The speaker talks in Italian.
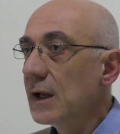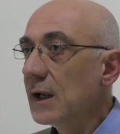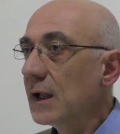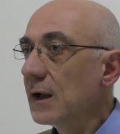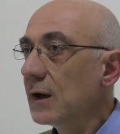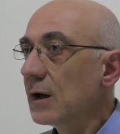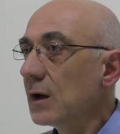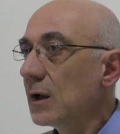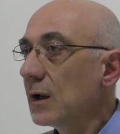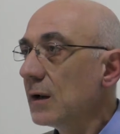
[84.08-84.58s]

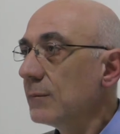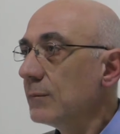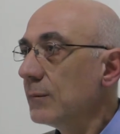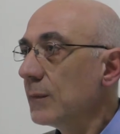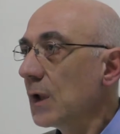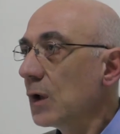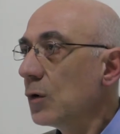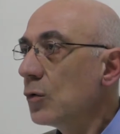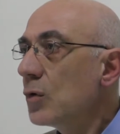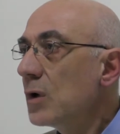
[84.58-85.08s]
Eh,
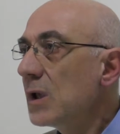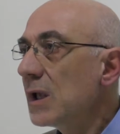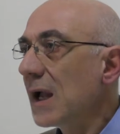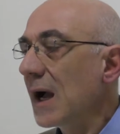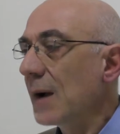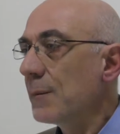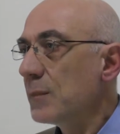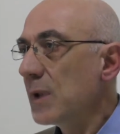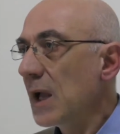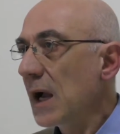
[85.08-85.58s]
noi
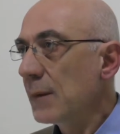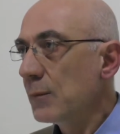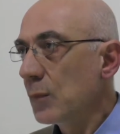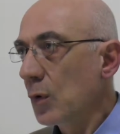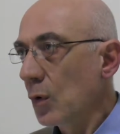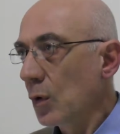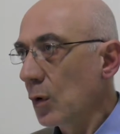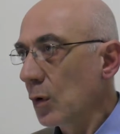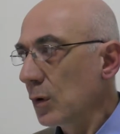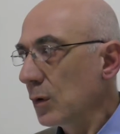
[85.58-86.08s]
abbiamo
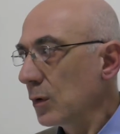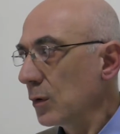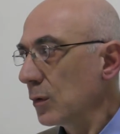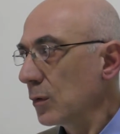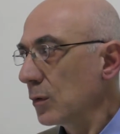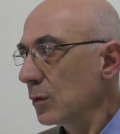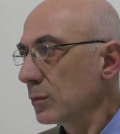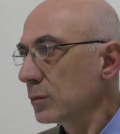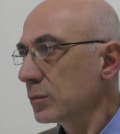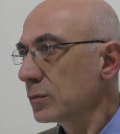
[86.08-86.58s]

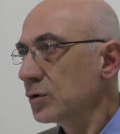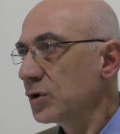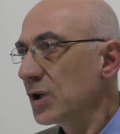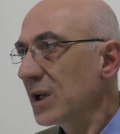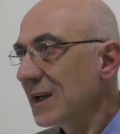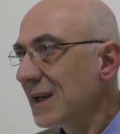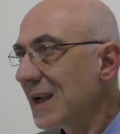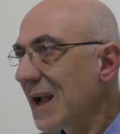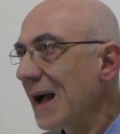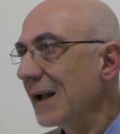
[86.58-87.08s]
oh,
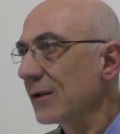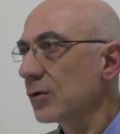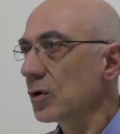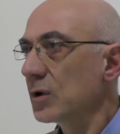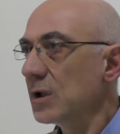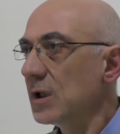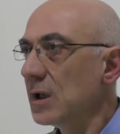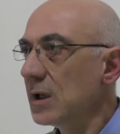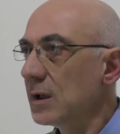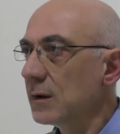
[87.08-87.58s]
cercato
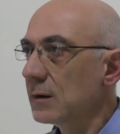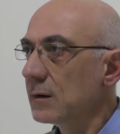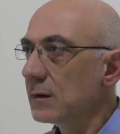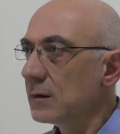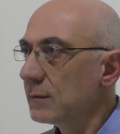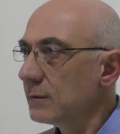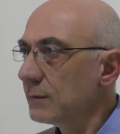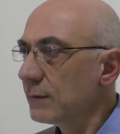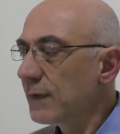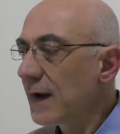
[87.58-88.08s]
di
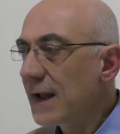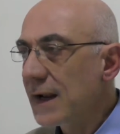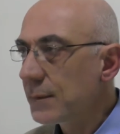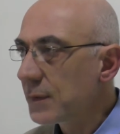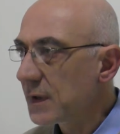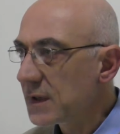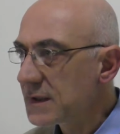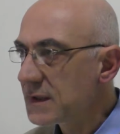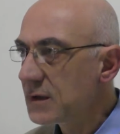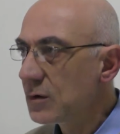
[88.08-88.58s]
eh, fare
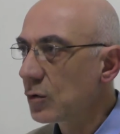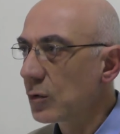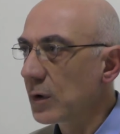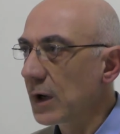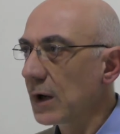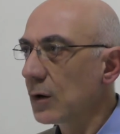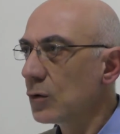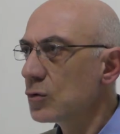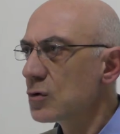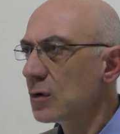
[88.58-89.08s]

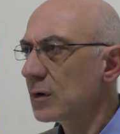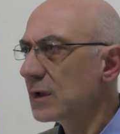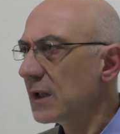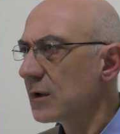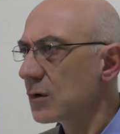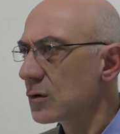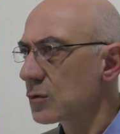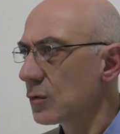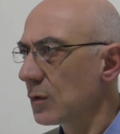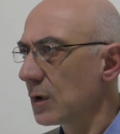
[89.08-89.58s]
pressione non
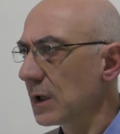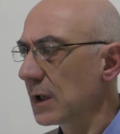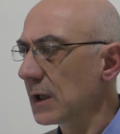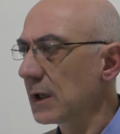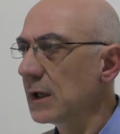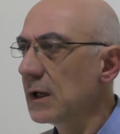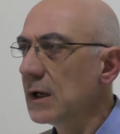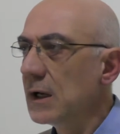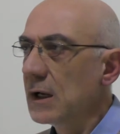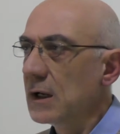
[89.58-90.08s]
soltanto
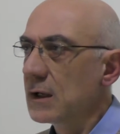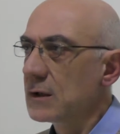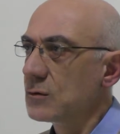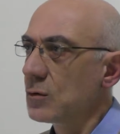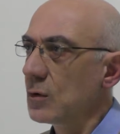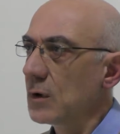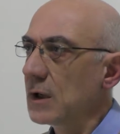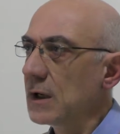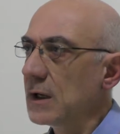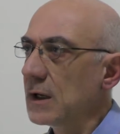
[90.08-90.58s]
sul,
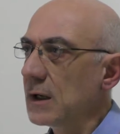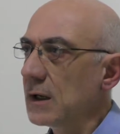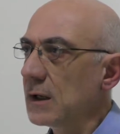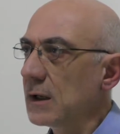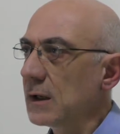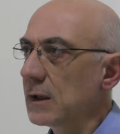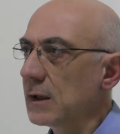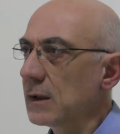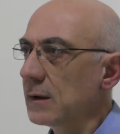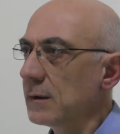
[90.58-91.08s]
sul,
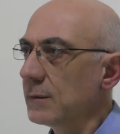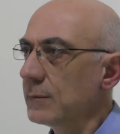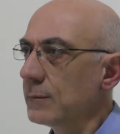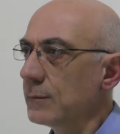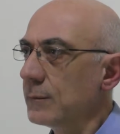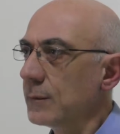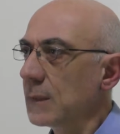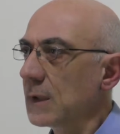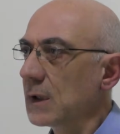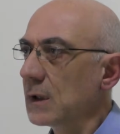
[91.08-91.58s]

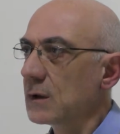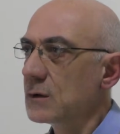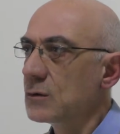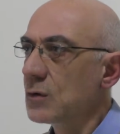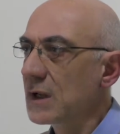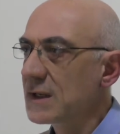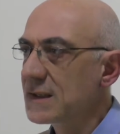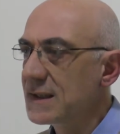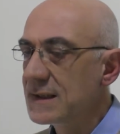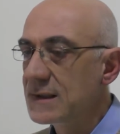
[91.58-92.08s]
mm,
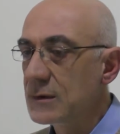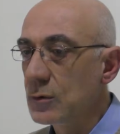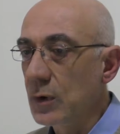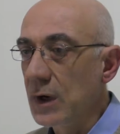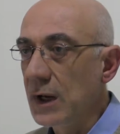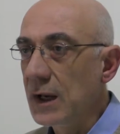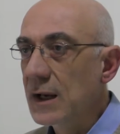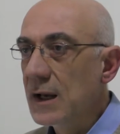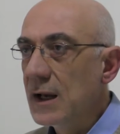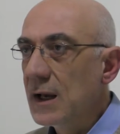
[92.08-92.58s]

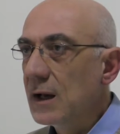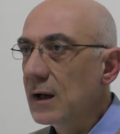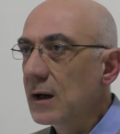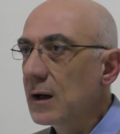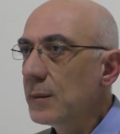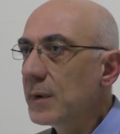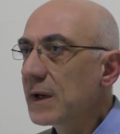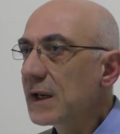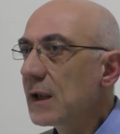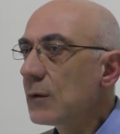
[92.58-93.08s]
sull'assessore,
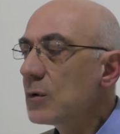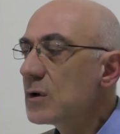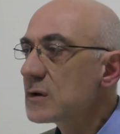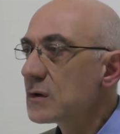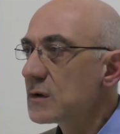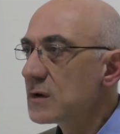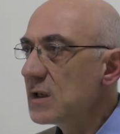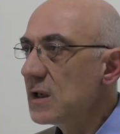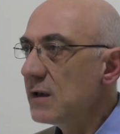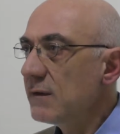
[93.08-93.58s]
eh, perché
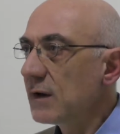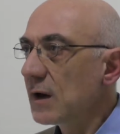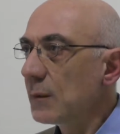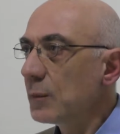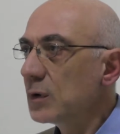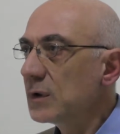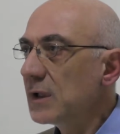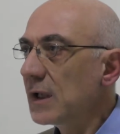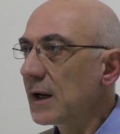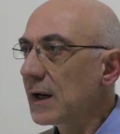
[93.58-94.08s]
questo significa
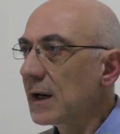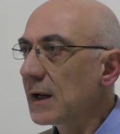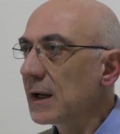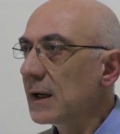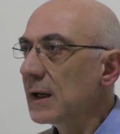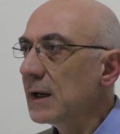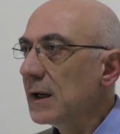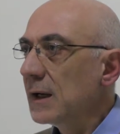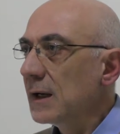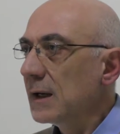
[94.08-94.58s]

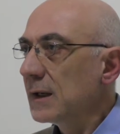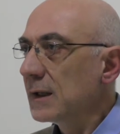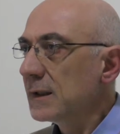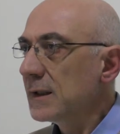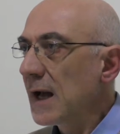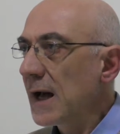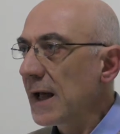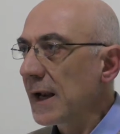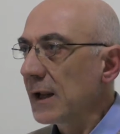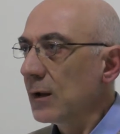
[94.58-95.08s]
poter eh,
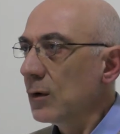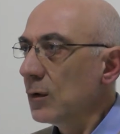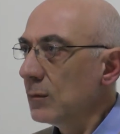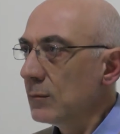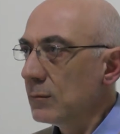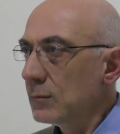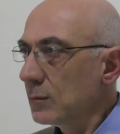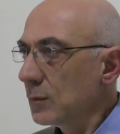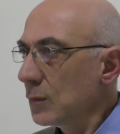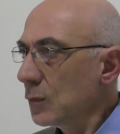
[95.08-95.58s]
dare mh,
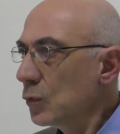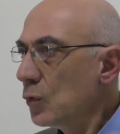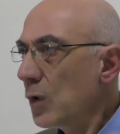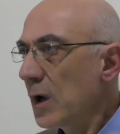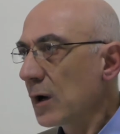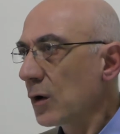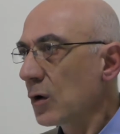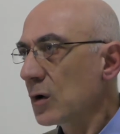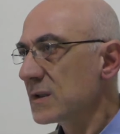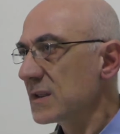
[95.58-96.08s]
mm,
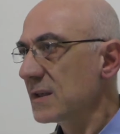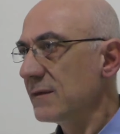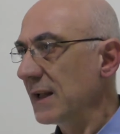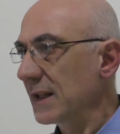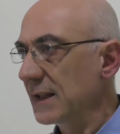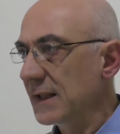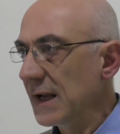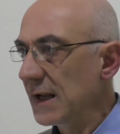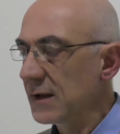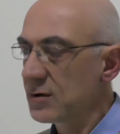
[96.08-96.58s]
due grossi
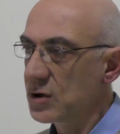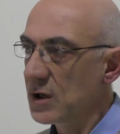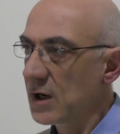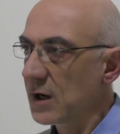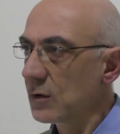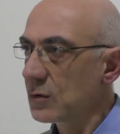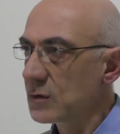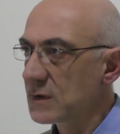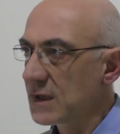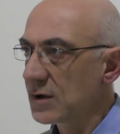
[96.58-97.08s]
vantaggi
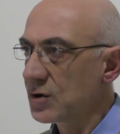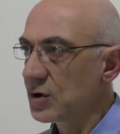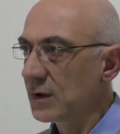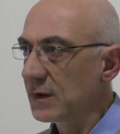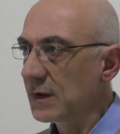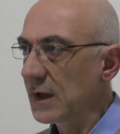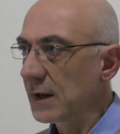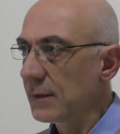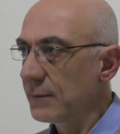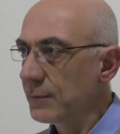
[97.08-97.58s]
alla nostra
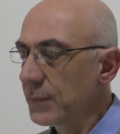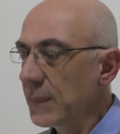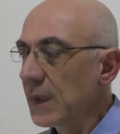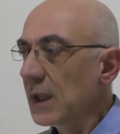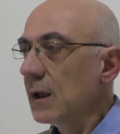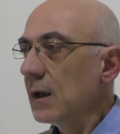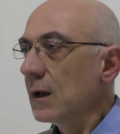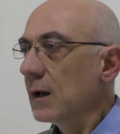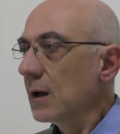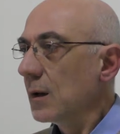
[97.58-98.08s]
città.
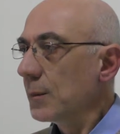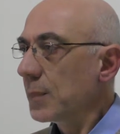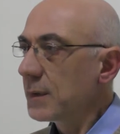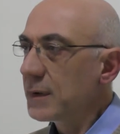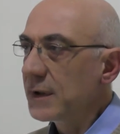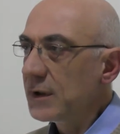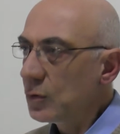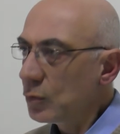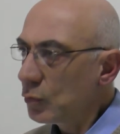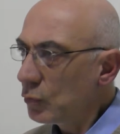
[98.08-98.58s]
Eh,
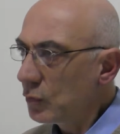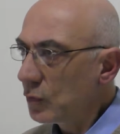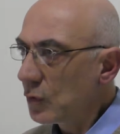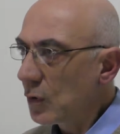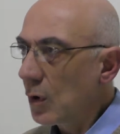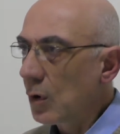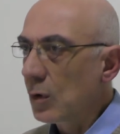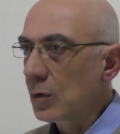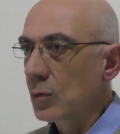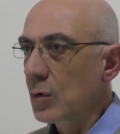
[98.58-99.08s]
prima di
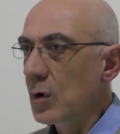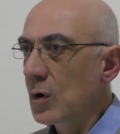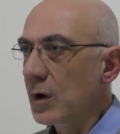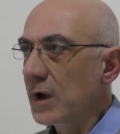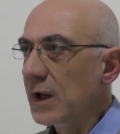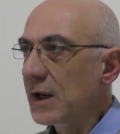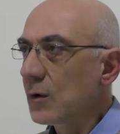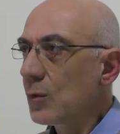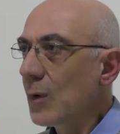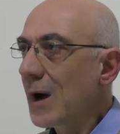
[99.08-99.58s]
tutto quello
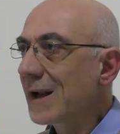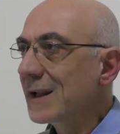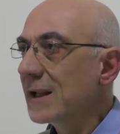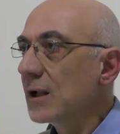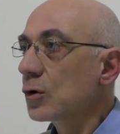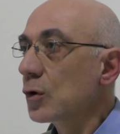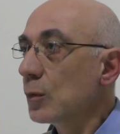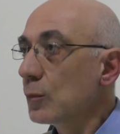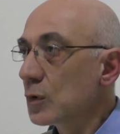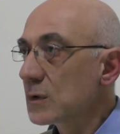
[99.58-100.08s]
che riguarda
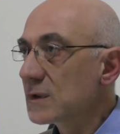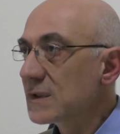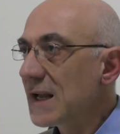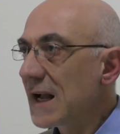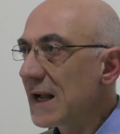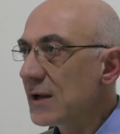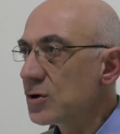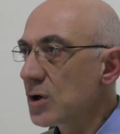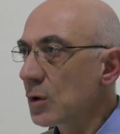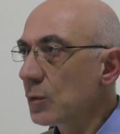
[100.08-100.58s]
il
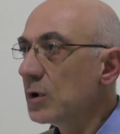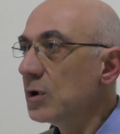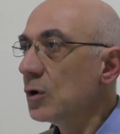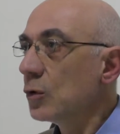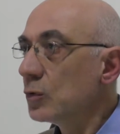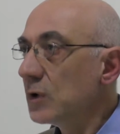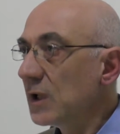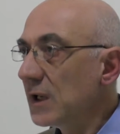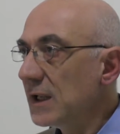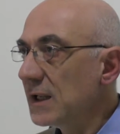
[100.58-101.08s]
compostaggio e quindi
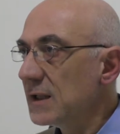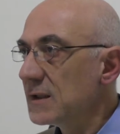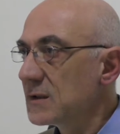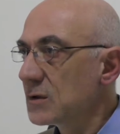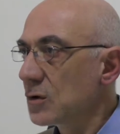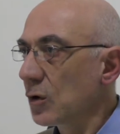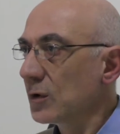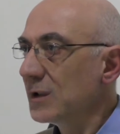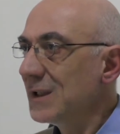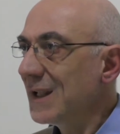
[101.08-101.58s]

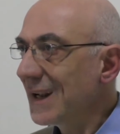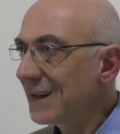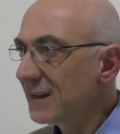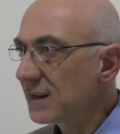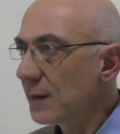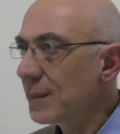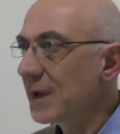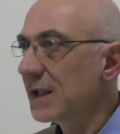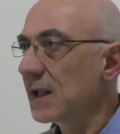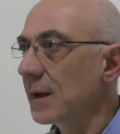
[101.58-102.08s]
l'utilizzo
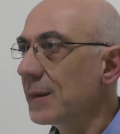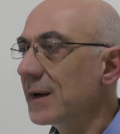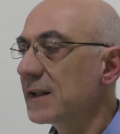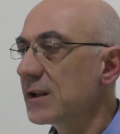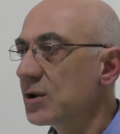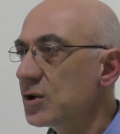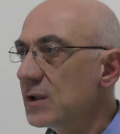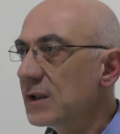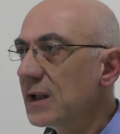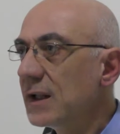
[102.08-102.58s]
direttamente da parte
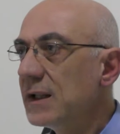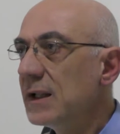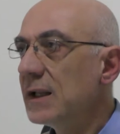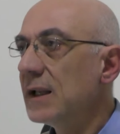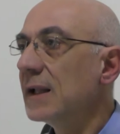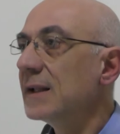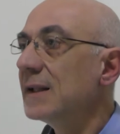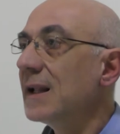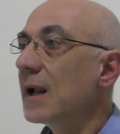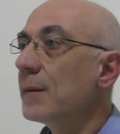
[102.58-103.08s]
dei
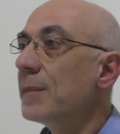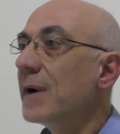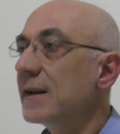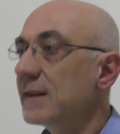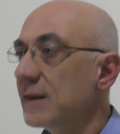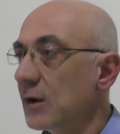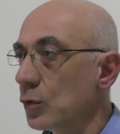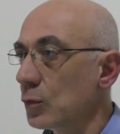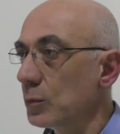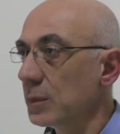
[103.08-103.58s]
cittadini della
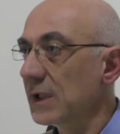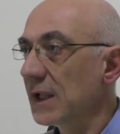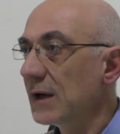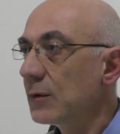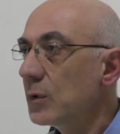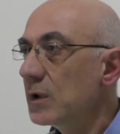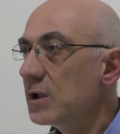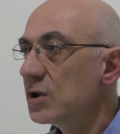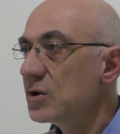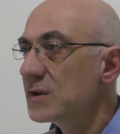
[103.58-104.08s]
parte umida e
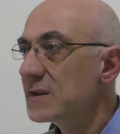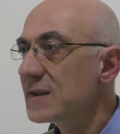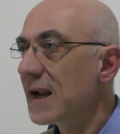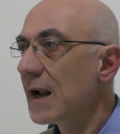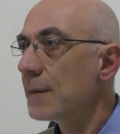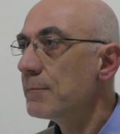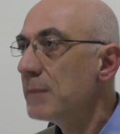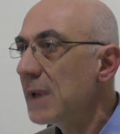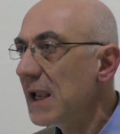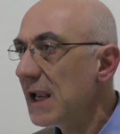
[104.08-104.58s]
quindi ci
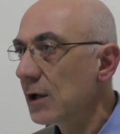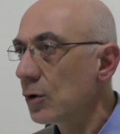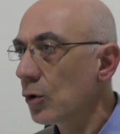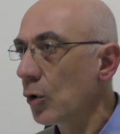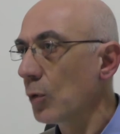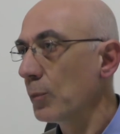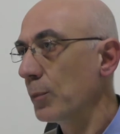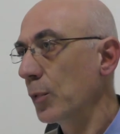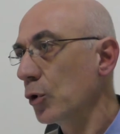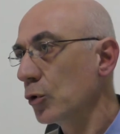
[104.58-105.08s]
sarà
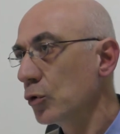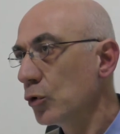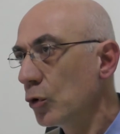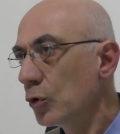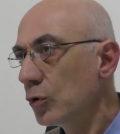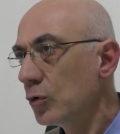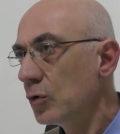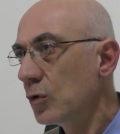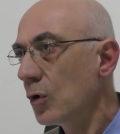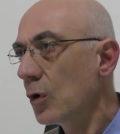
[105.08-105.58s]
meno
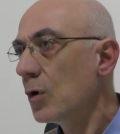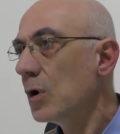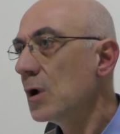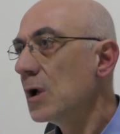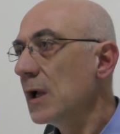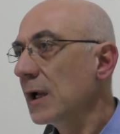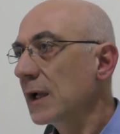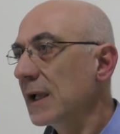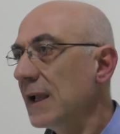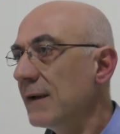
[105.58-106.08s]
prodotto
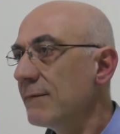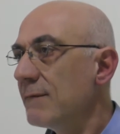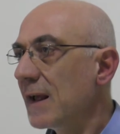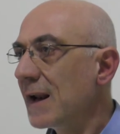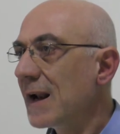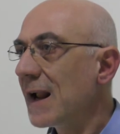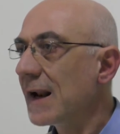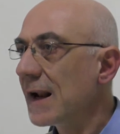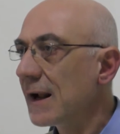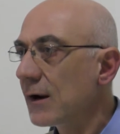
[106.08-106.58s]
che
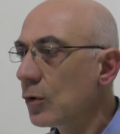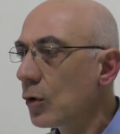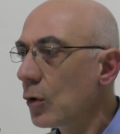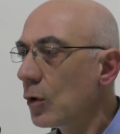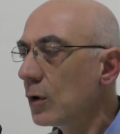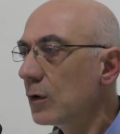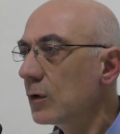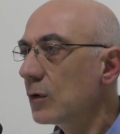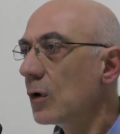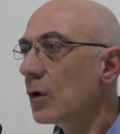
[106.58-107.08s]
verrà
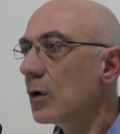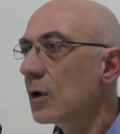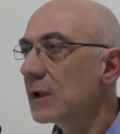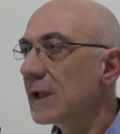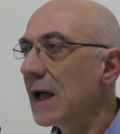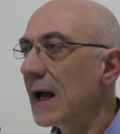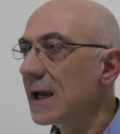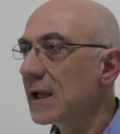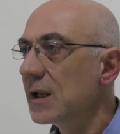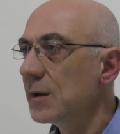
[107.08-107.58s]
raccolto
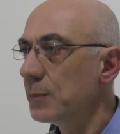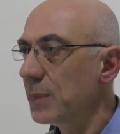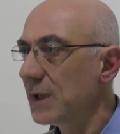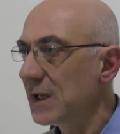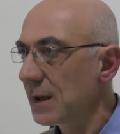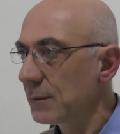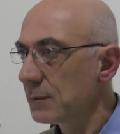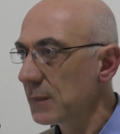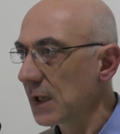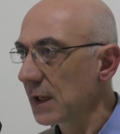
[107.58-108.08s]
dal
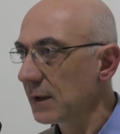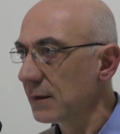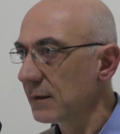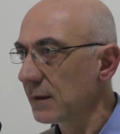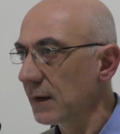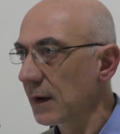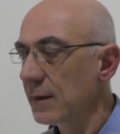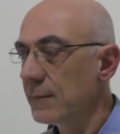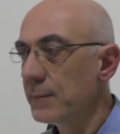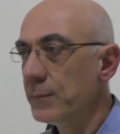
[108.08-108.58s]
Irpini
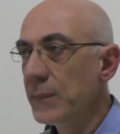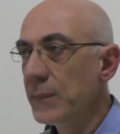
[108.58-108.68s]
Ambiente.